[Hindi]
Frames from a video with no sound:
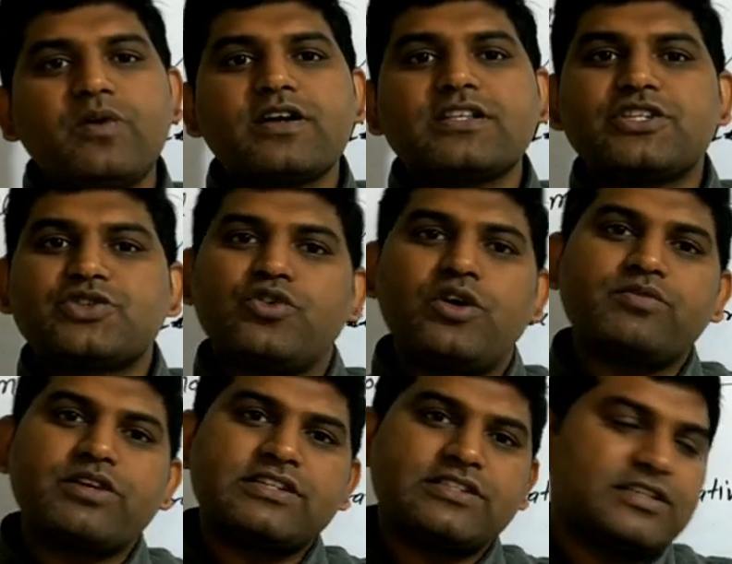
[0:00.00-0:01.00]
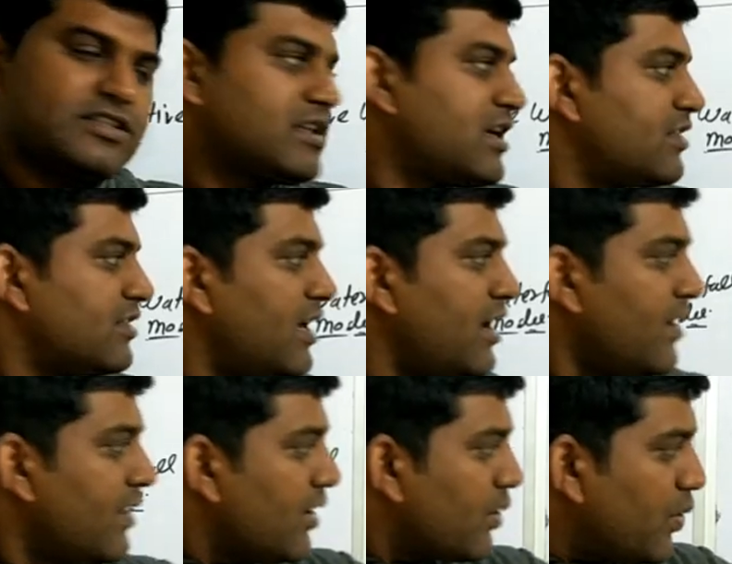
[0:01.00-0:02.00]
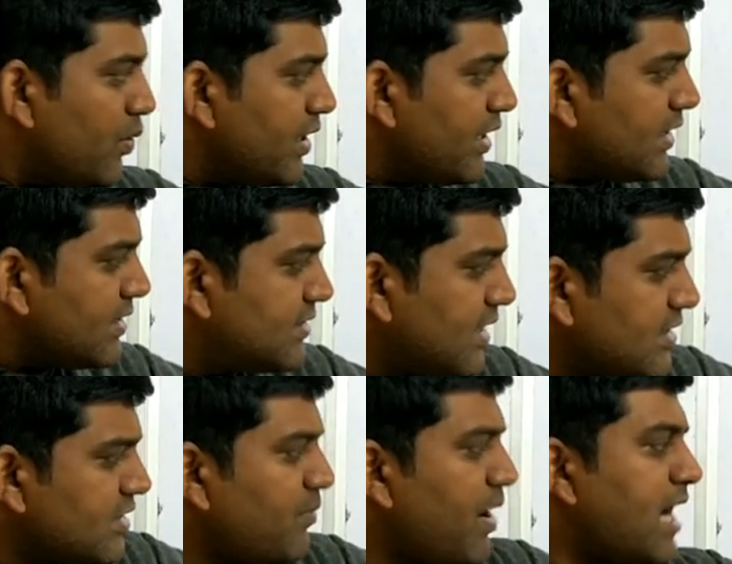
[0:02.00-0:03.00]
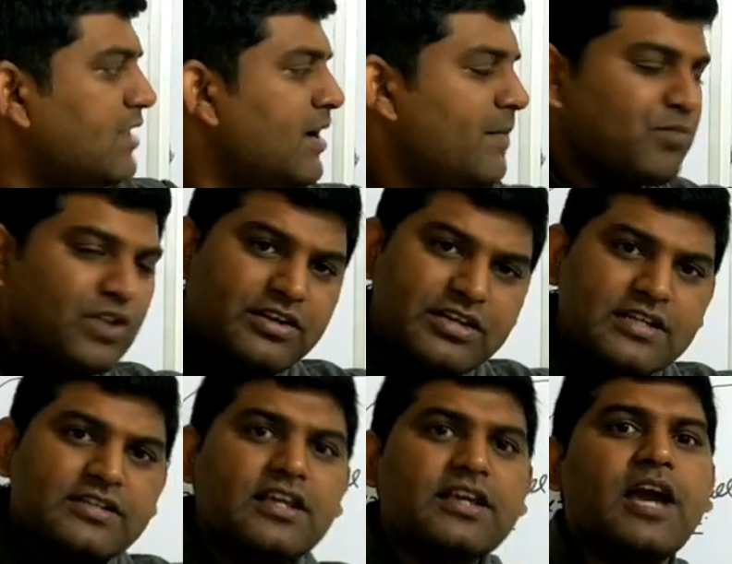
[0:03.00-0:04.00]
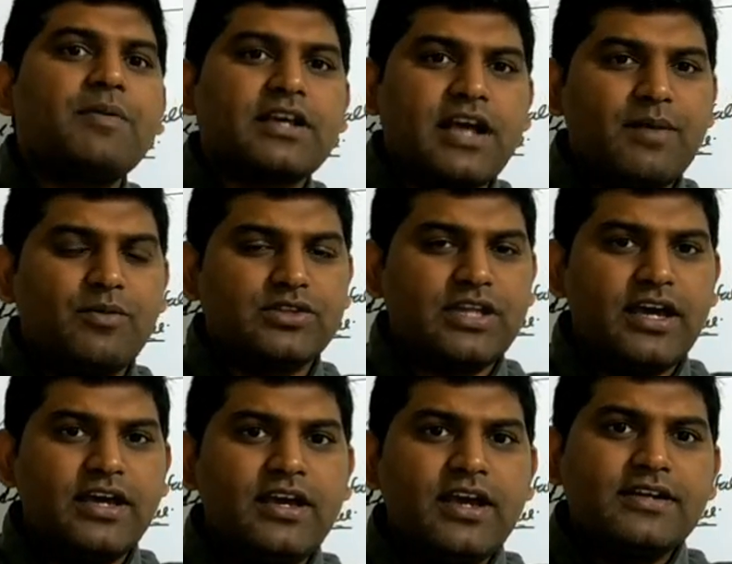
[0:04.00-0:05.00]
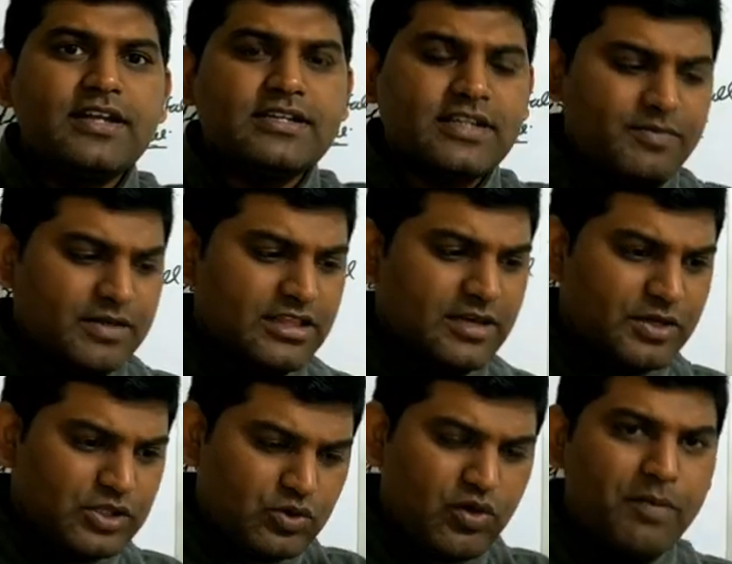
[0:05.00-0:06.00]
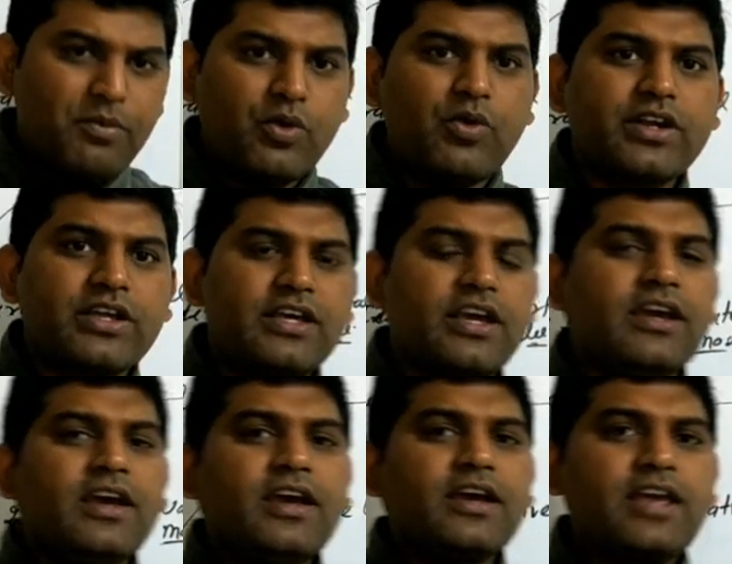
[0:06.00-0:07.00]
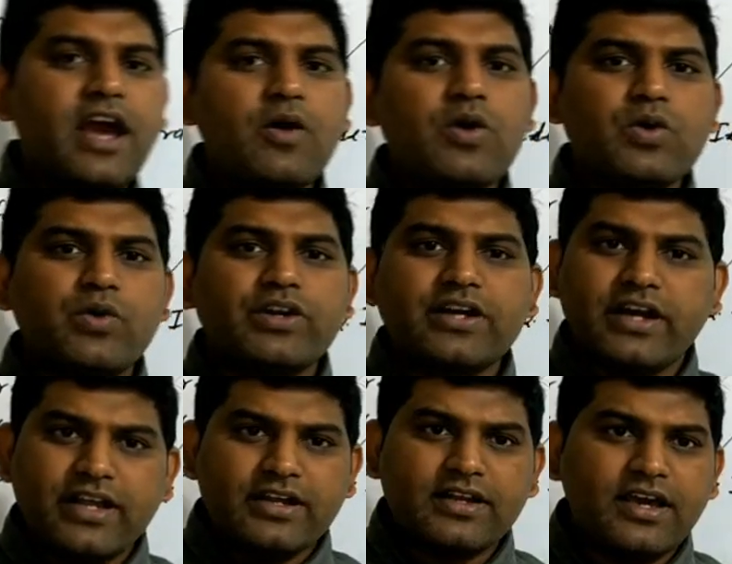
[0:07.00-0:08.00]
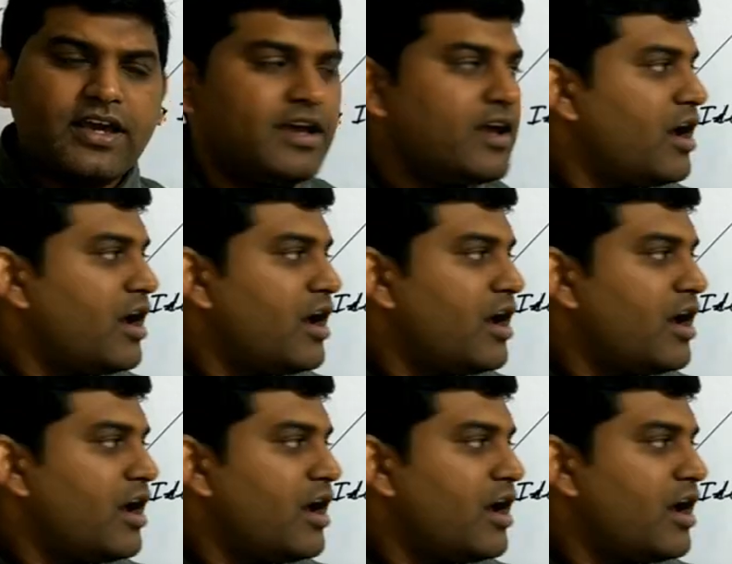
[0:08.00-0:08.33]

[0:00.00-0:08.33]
होगी जिसको हम कंस्ट्रक्शन कहते हैं कोडिंग के जस्ट बाद टेस्टिंग का भी काम होता है टेस्टिंग मतलब कि जो आप कोड किए क्या वो कोड करेक्ट है